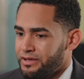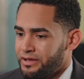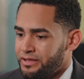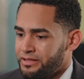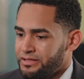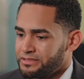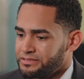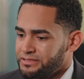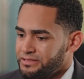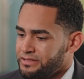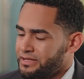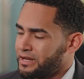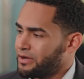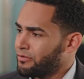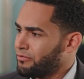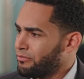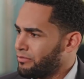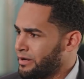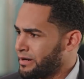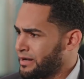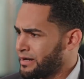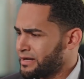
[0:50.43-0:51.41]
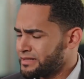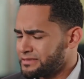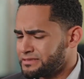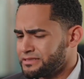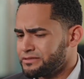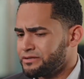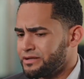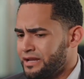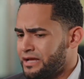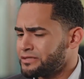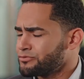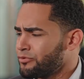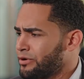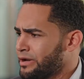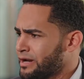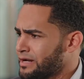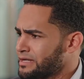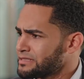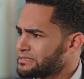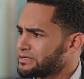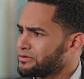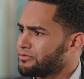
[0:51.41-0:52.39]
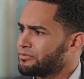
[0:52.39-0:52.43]
Es decir, que la cubana,
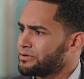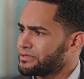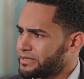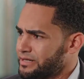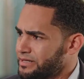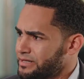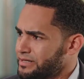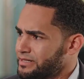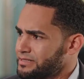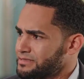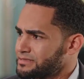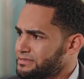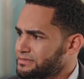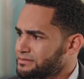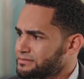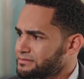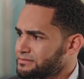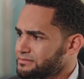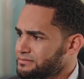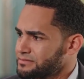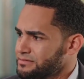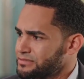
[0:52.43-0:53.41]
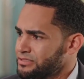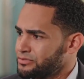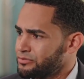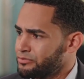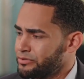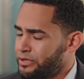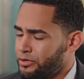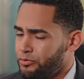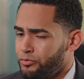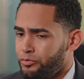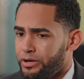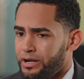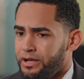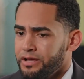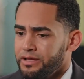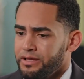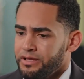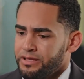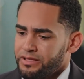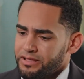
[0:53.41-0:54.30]
la se encuentra en crisis, sin duda alguna.